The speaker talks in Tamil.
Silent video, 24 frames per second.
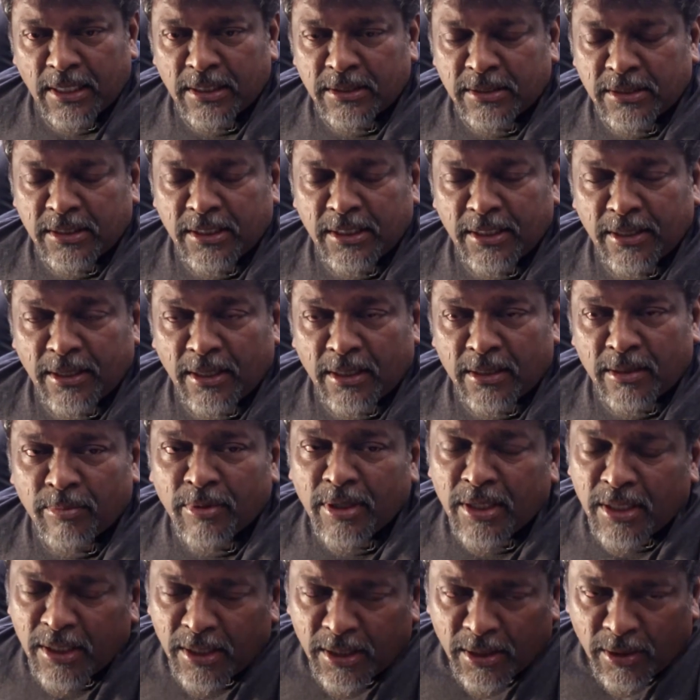நினச்சி
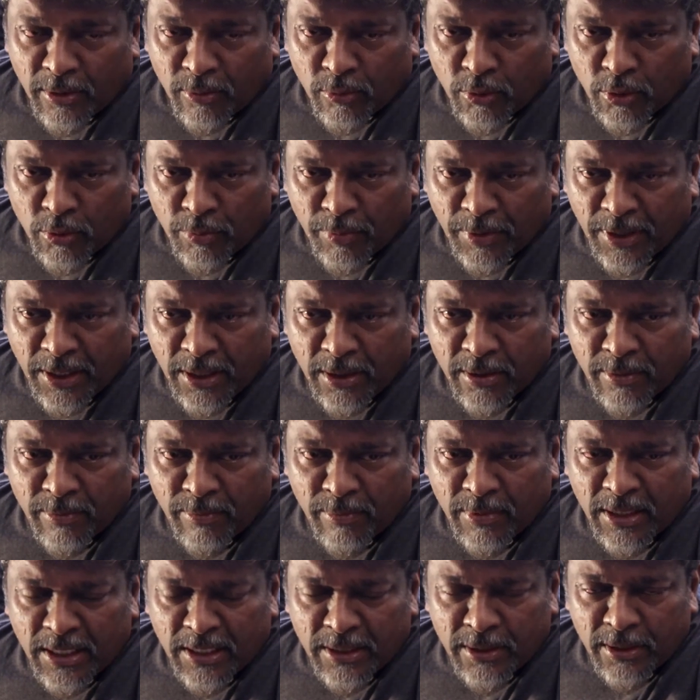அதுமாரி அவ்வளோ பெரிய
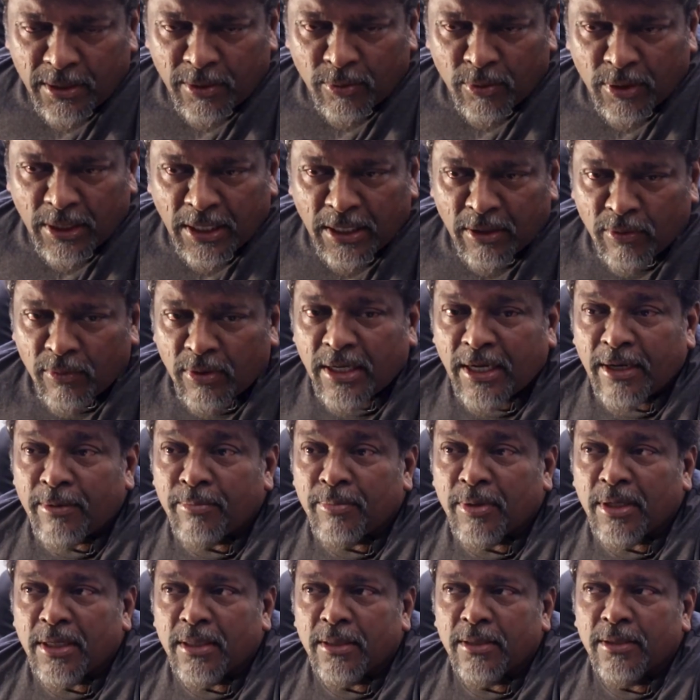மனிதர் அவர் என்னவா
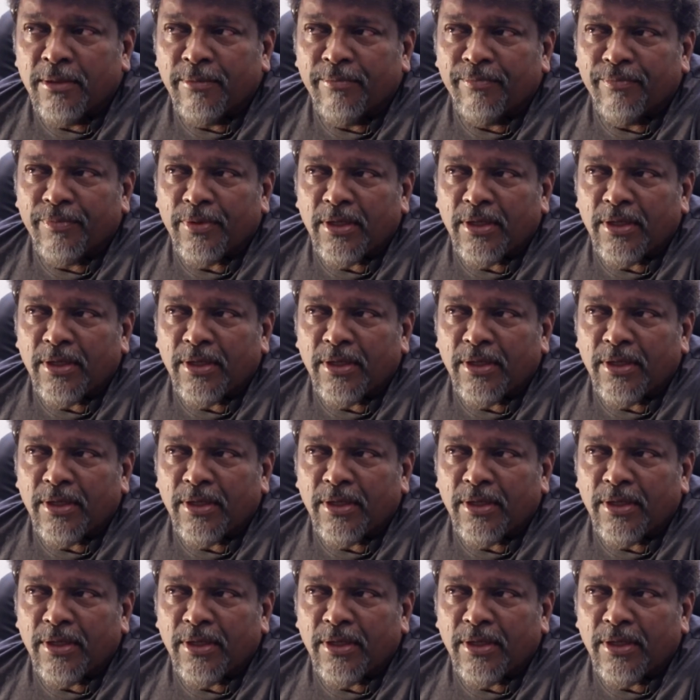நினைப்பார்